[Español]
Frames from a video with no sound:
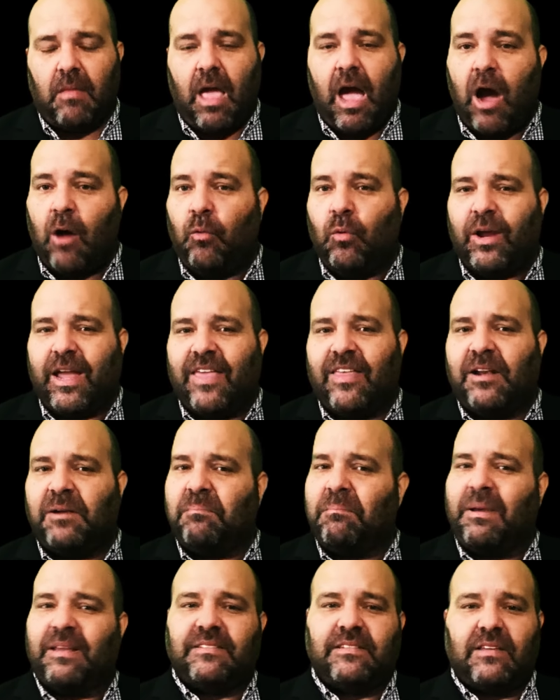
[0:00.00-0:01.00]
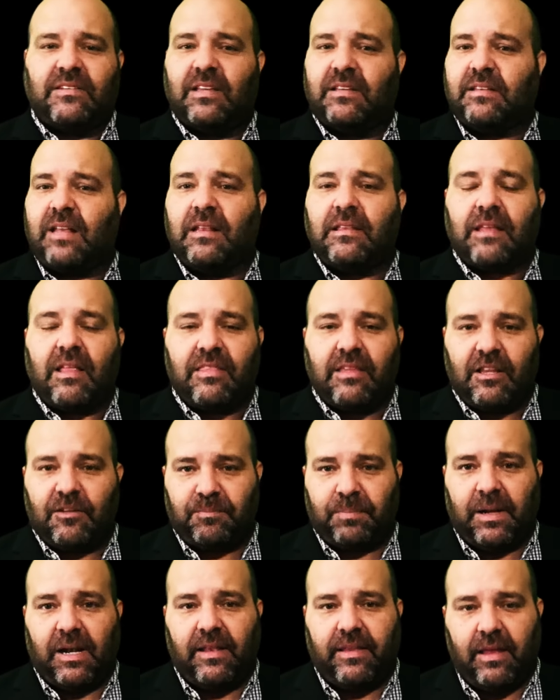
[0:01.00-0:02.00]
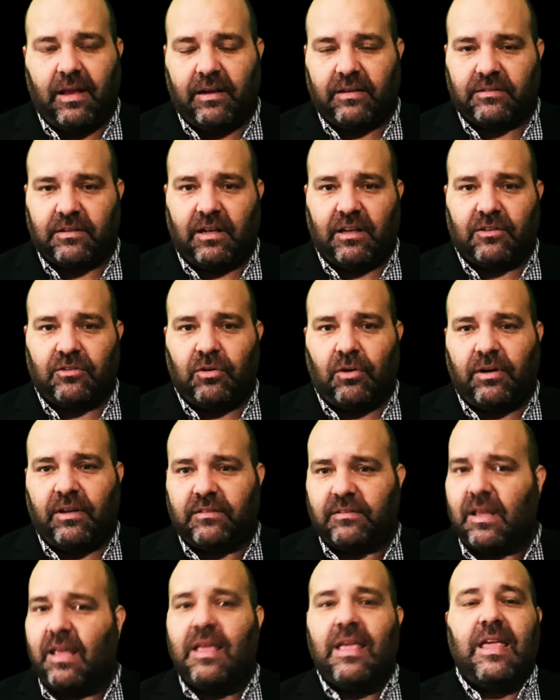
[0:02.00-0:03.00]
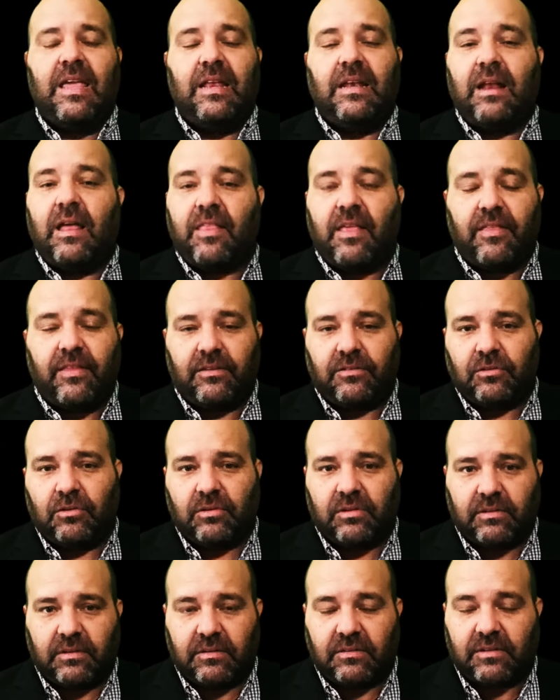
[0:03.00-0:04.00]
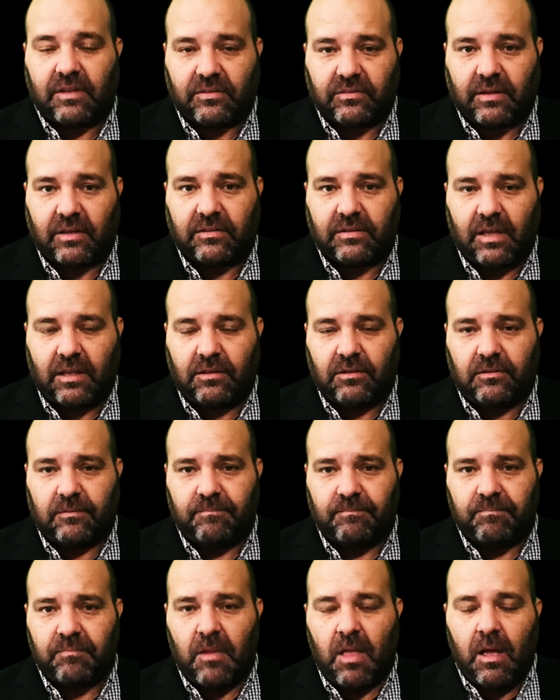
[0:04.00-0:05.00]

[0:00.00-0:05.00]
Aún quedan más de 70 días para el día de las elecciones y nada de esto se está haciendo.